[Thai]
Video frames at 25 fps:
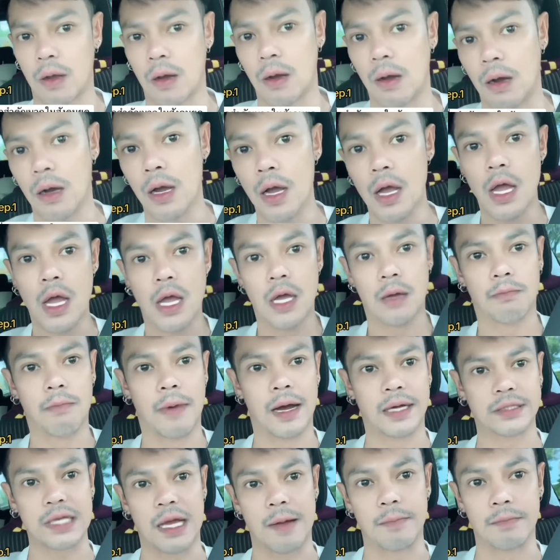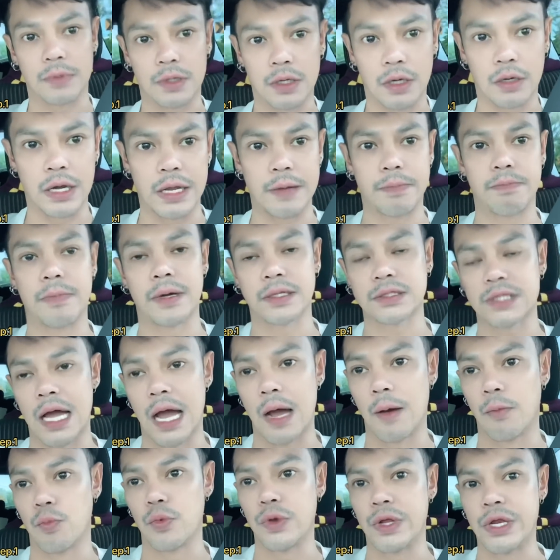ก็มาทำคลิปมา
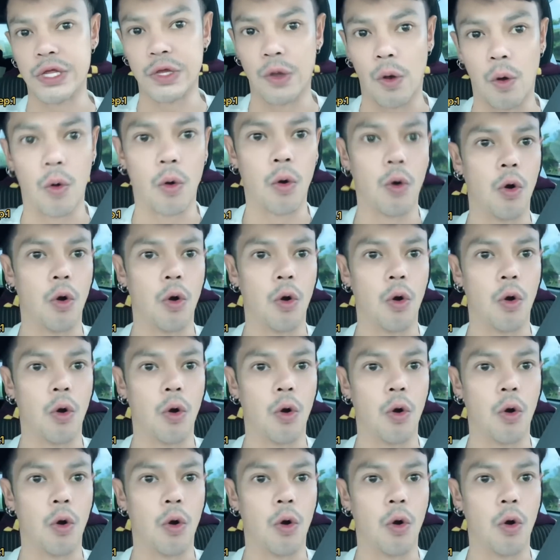ทำวิดีโอ